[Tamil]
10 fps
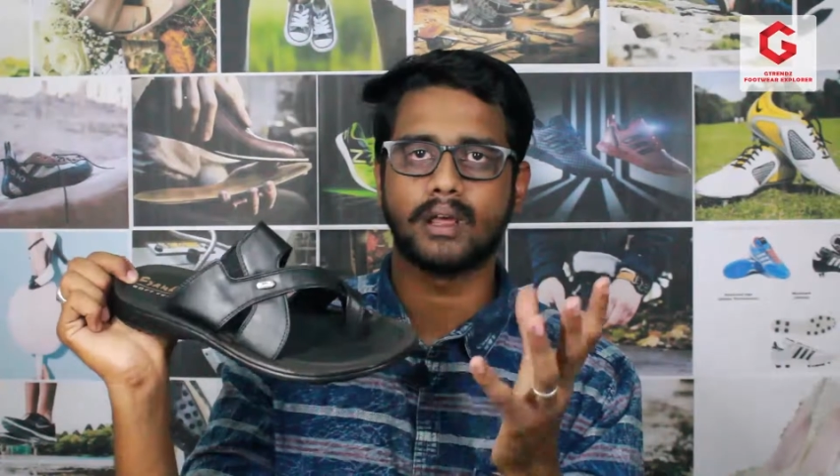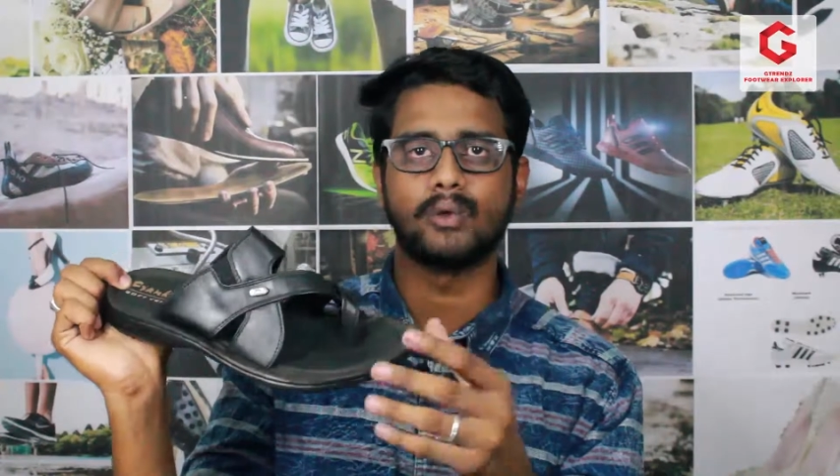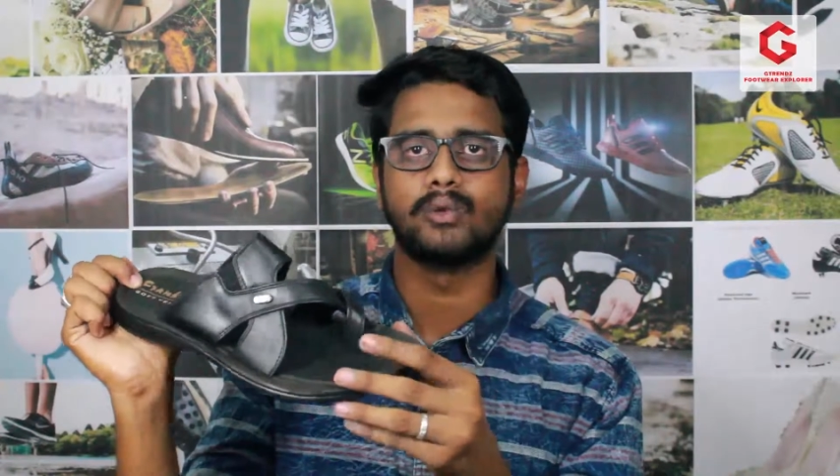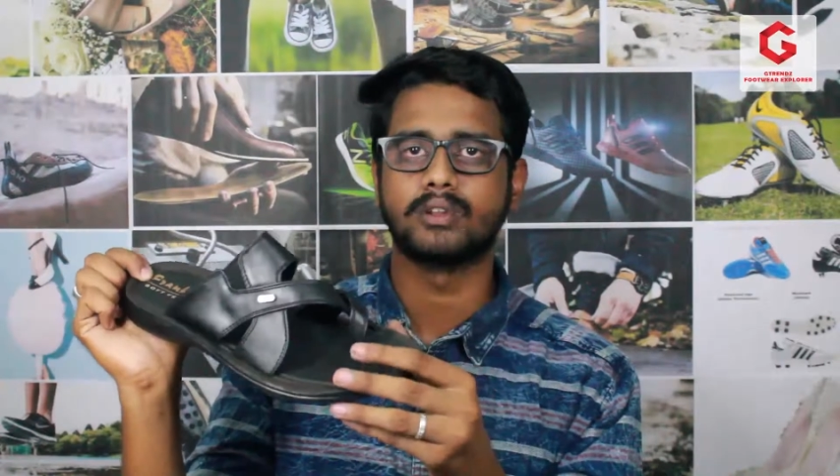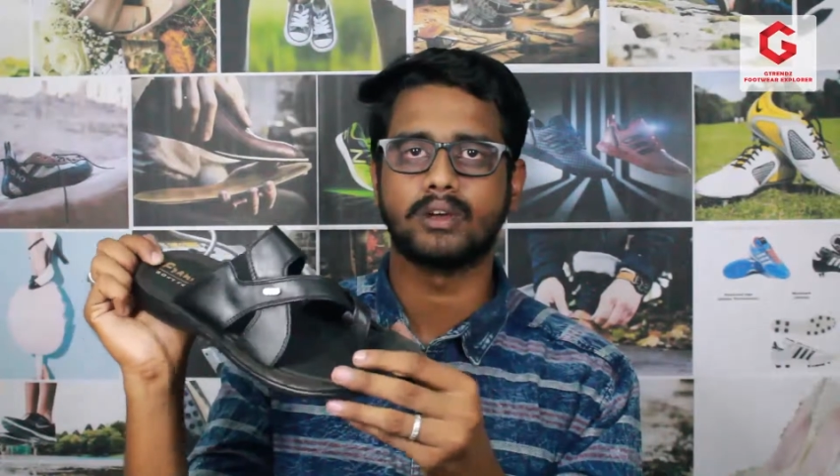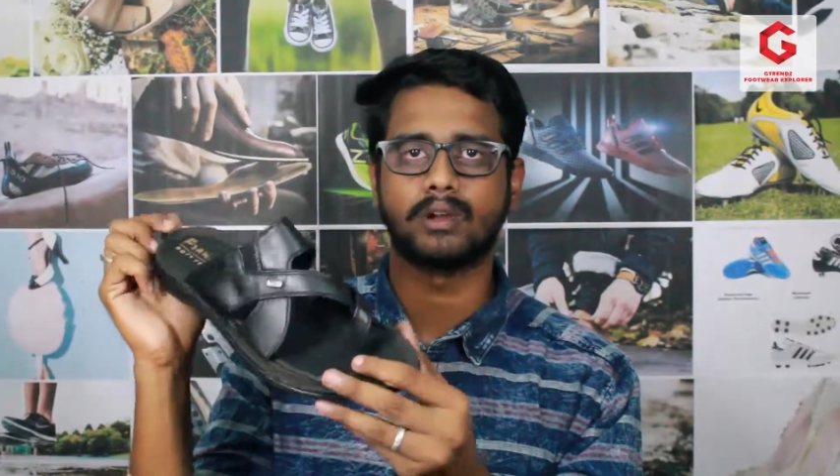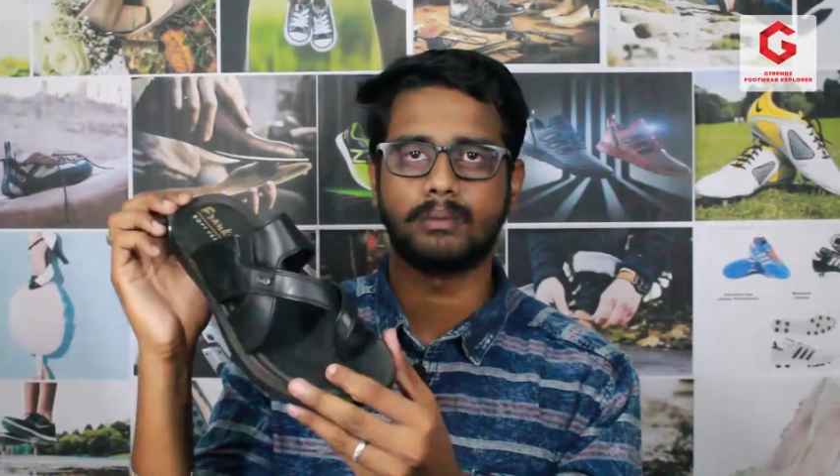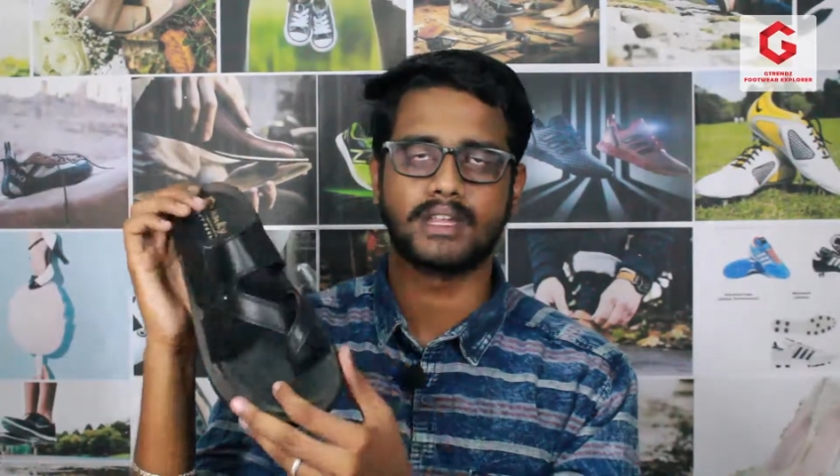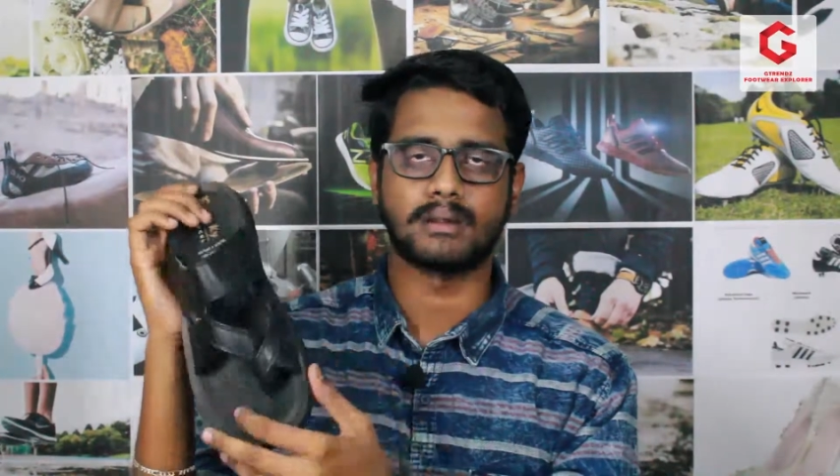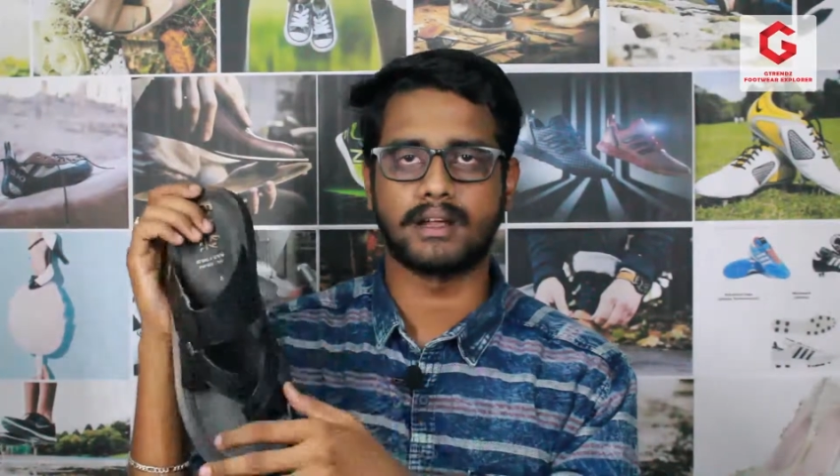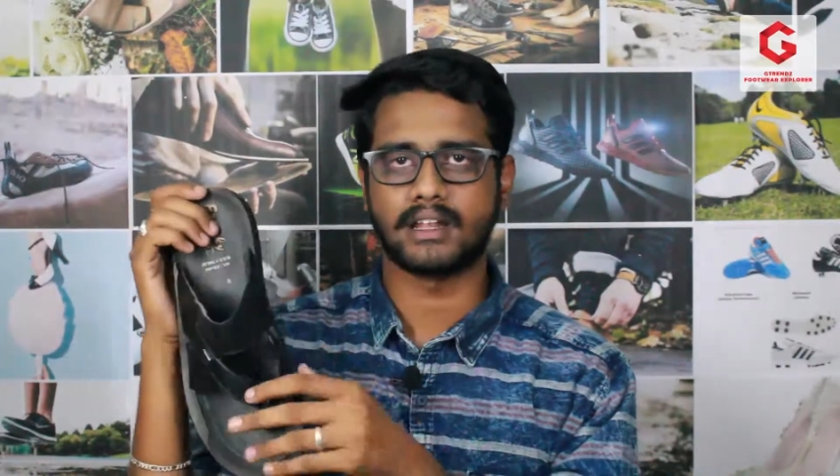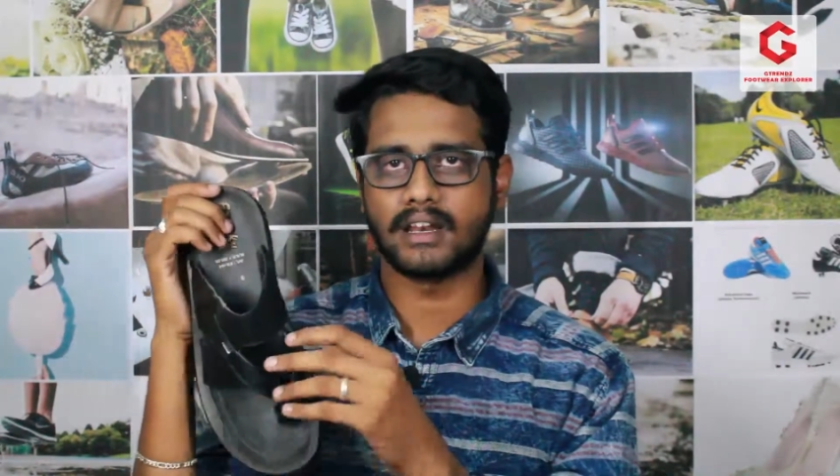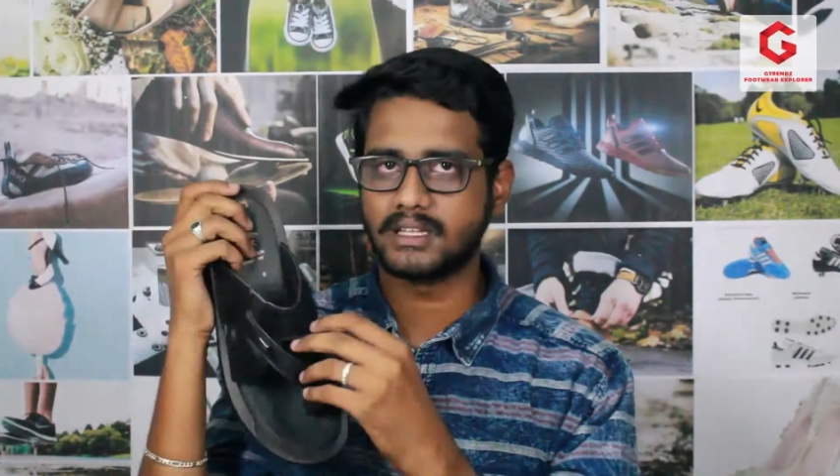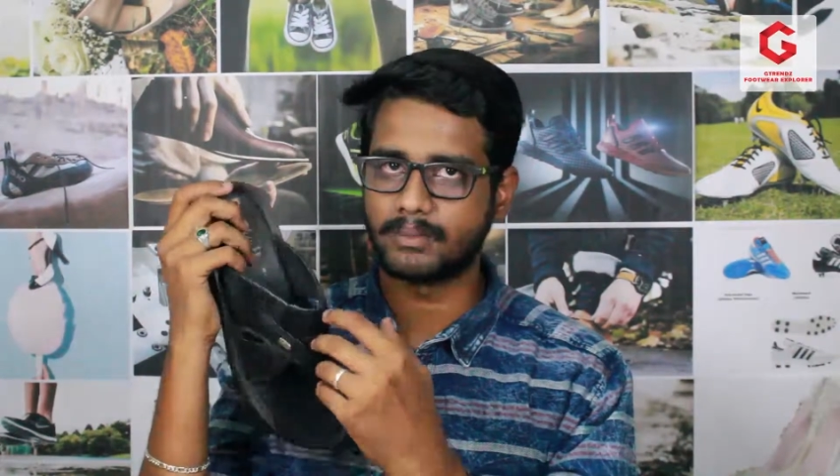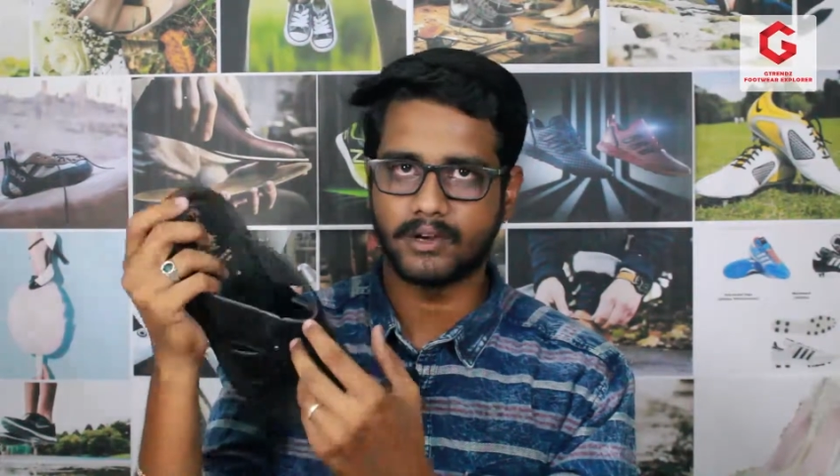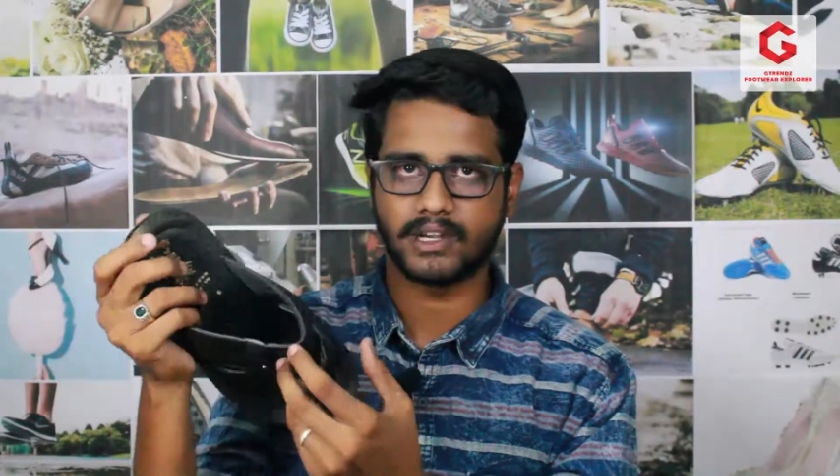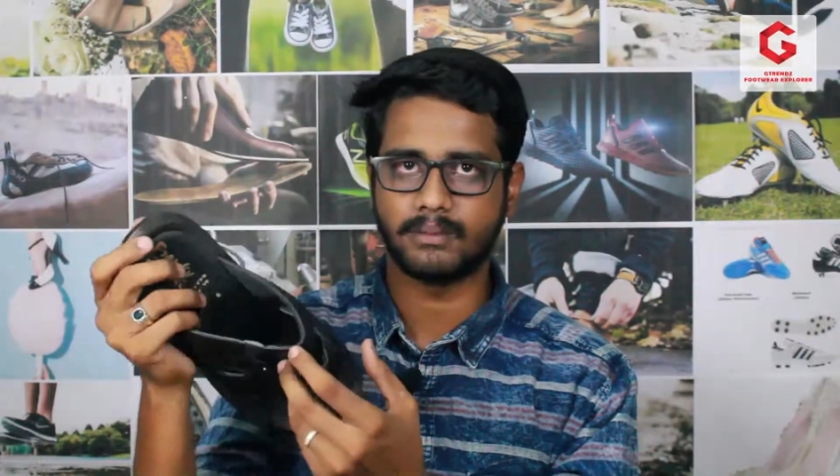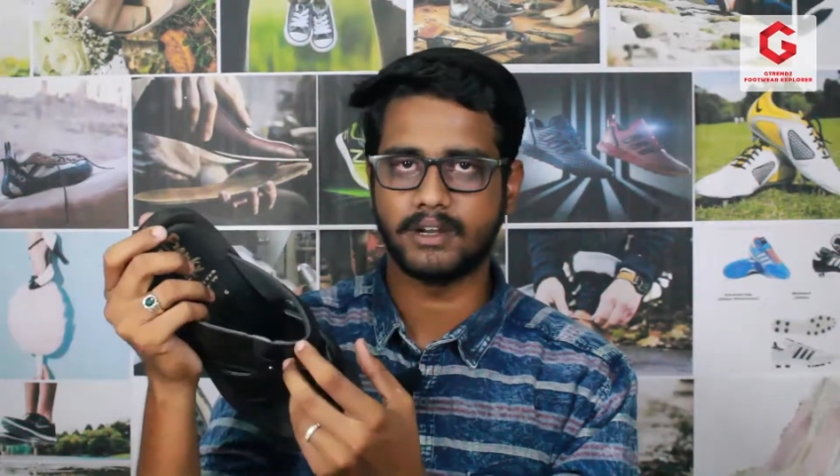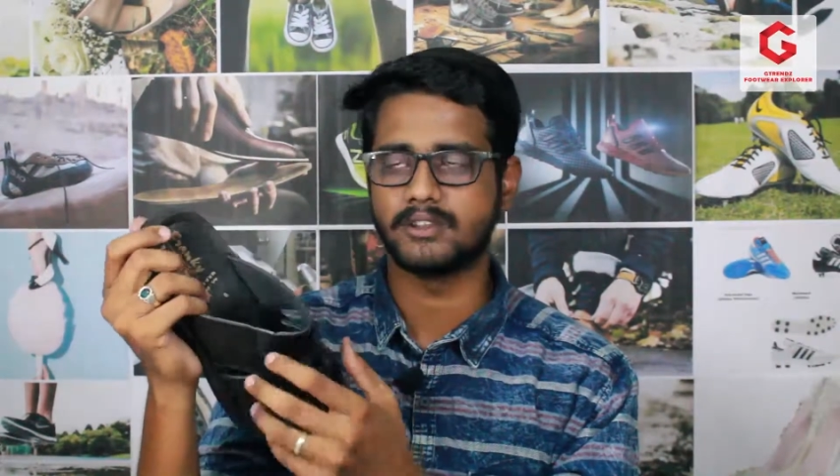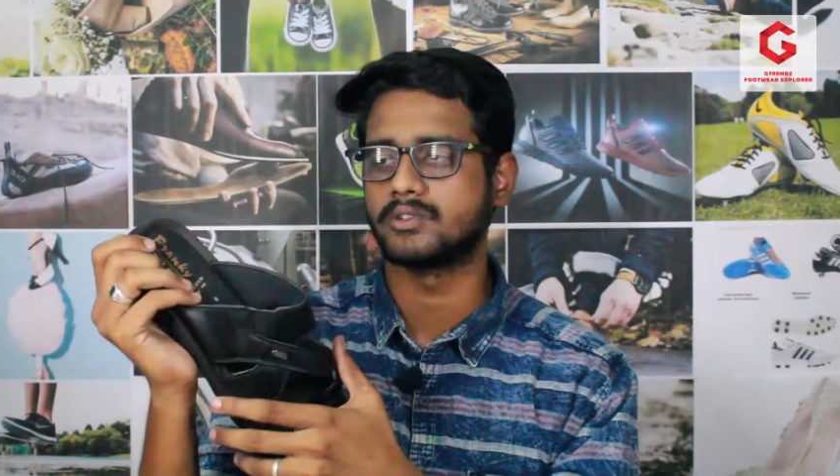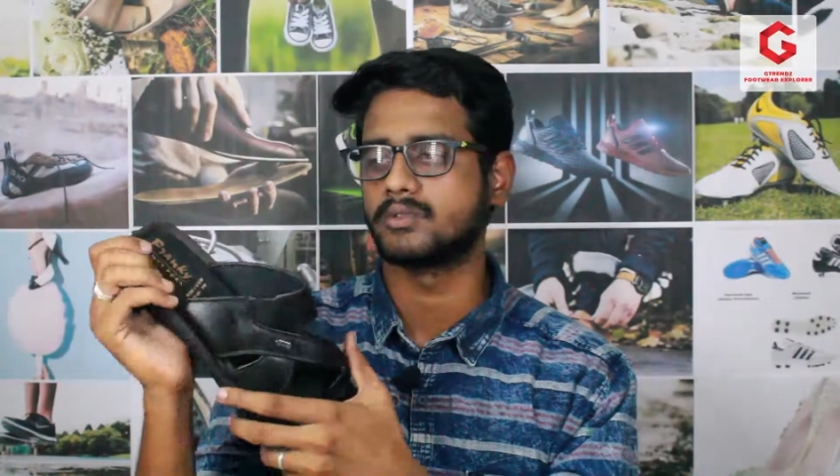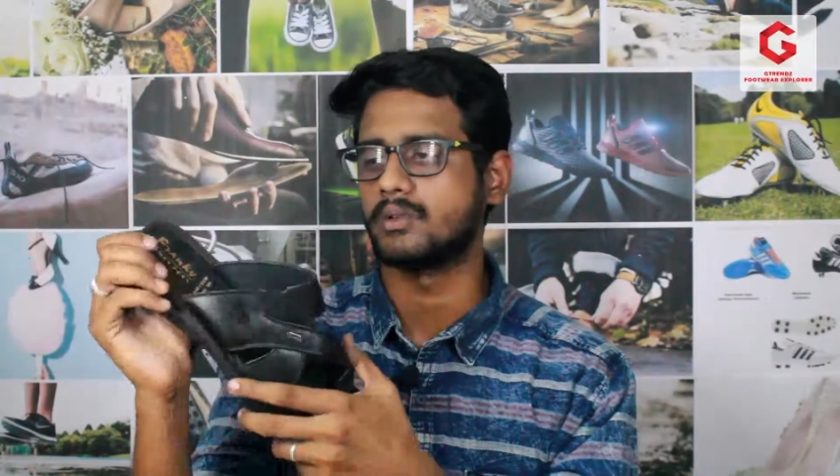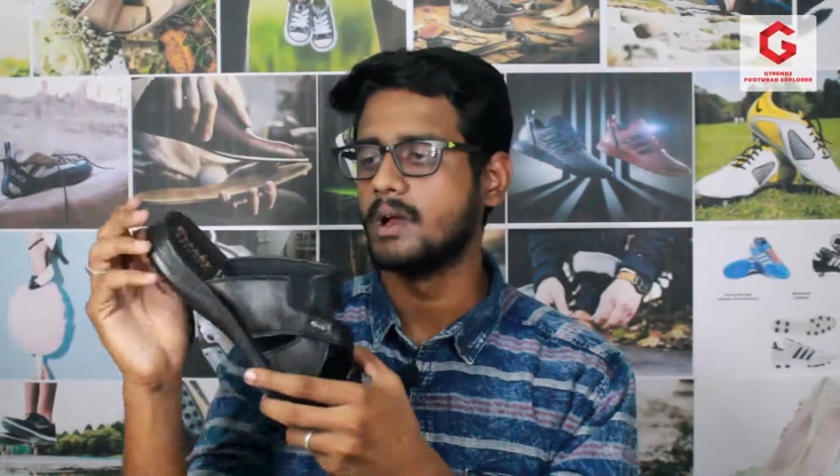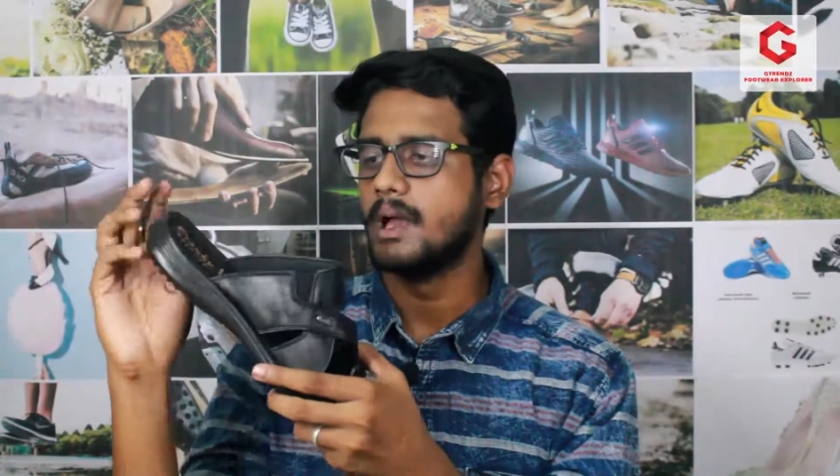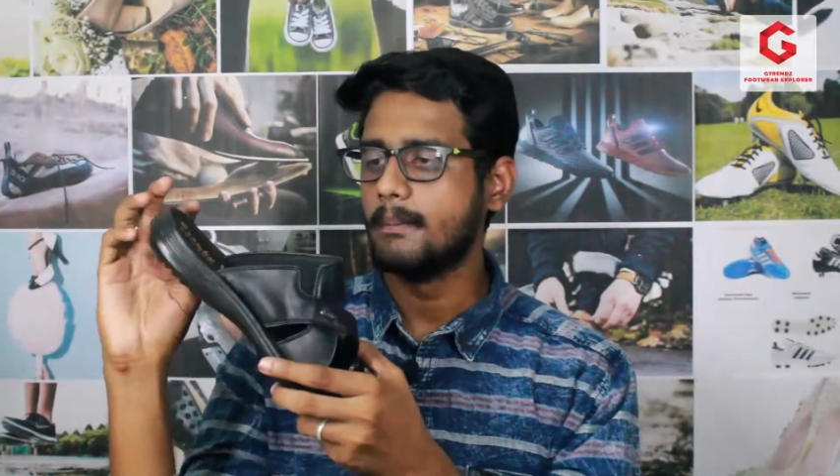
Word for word: பண்ணால் லூஸ் ஆயிரும் அப்படிங்கிற மேனரில் அந்த ப்ராடக்ட் நம்ம எடுத்துக்கும்